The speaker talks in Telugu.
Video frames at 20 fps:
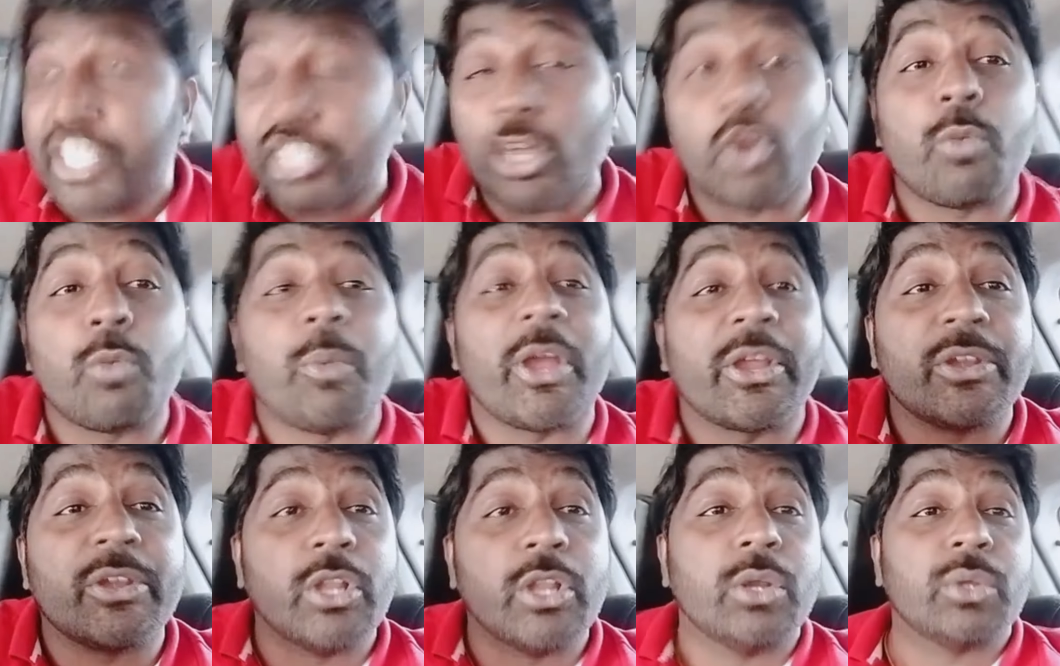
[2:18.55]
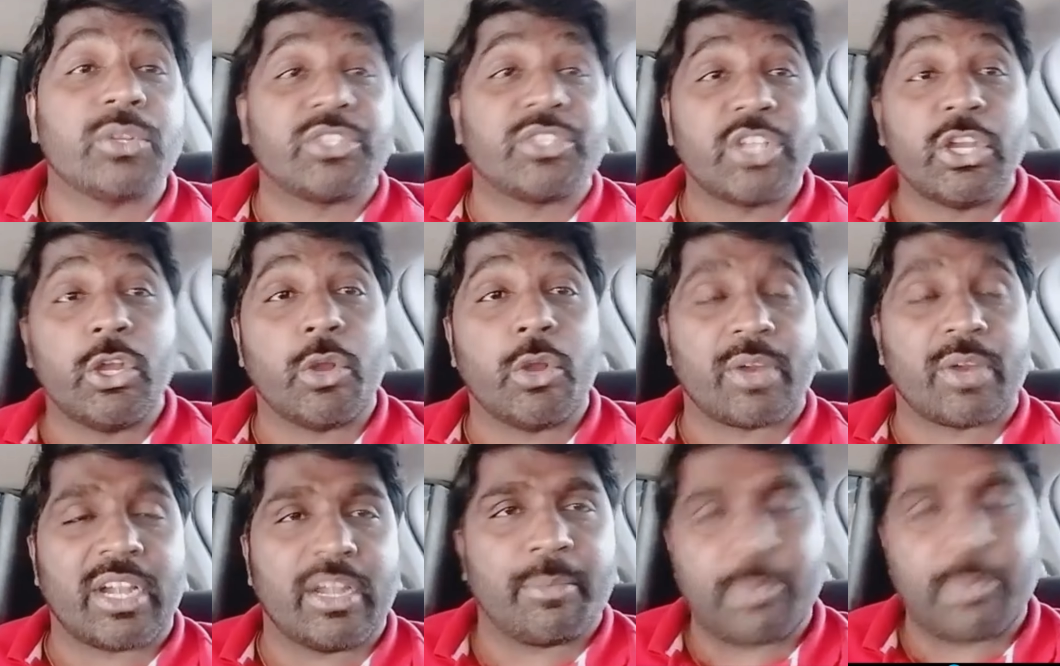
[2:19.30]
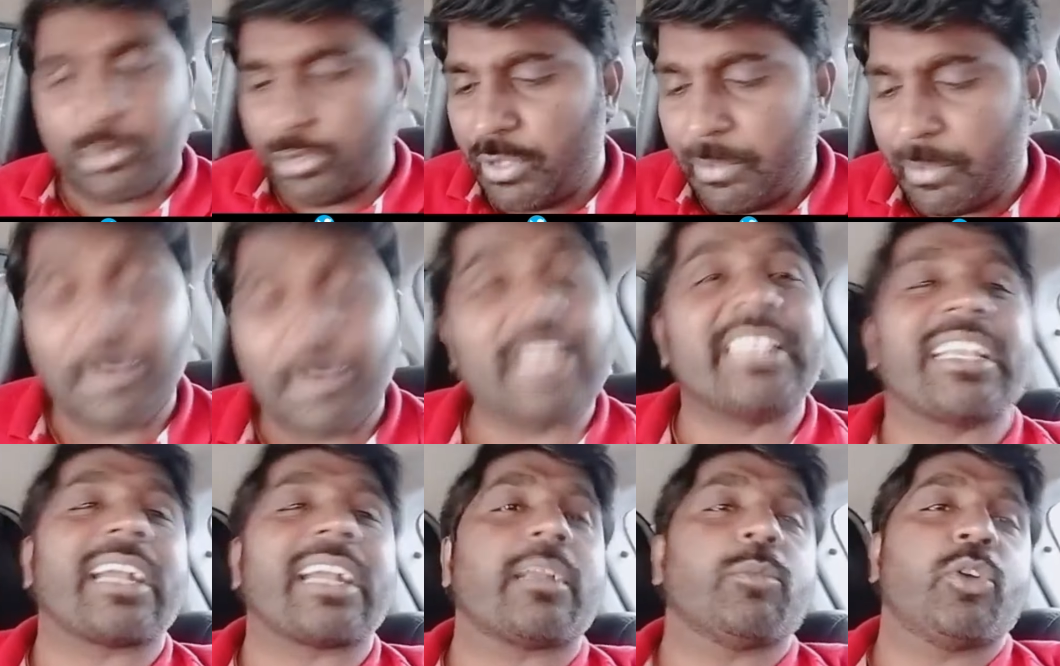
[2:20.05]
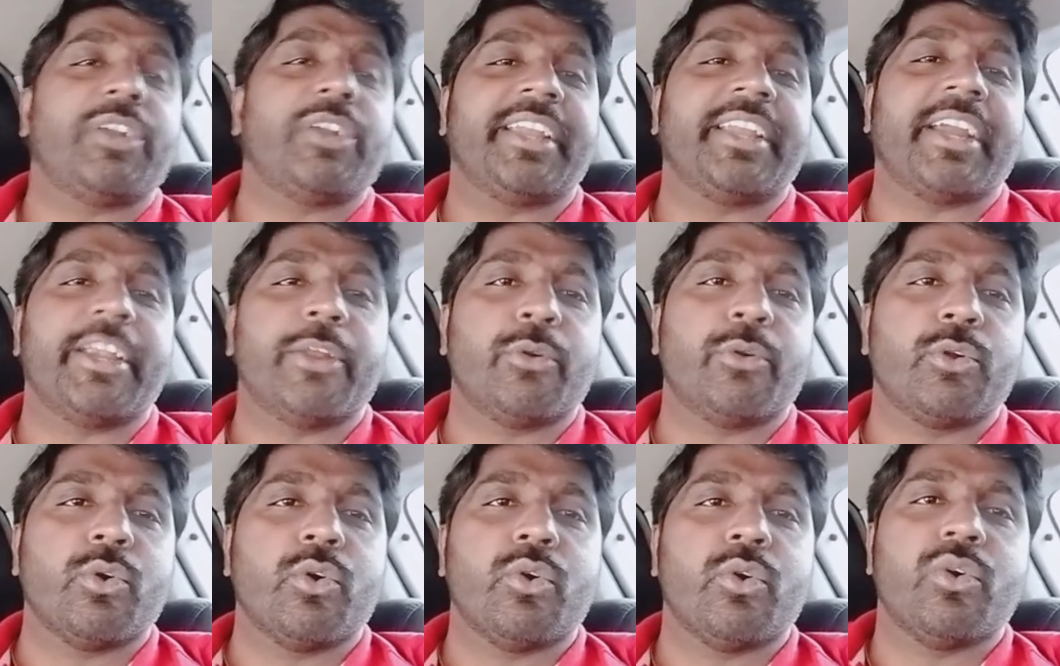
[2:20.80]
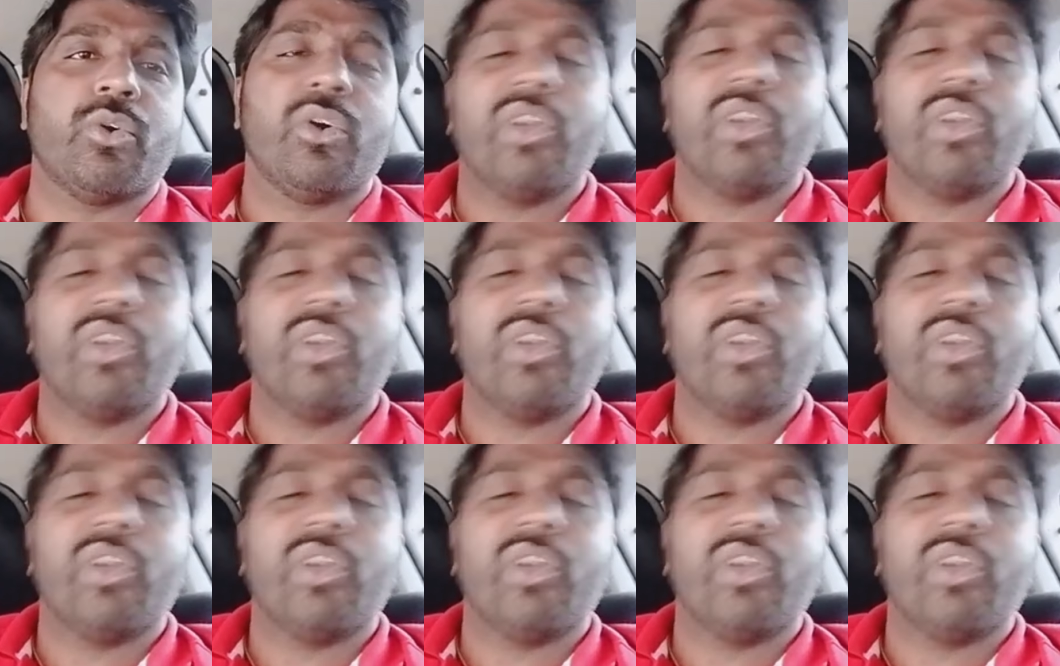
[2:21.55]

ఈ దౌర్భాగ్యం నెల్లూరు జైల్లో ఉన్నాడు ఇప్పుడు మరి జగన్మోహన్ రెడ్డి గారు ఎవడు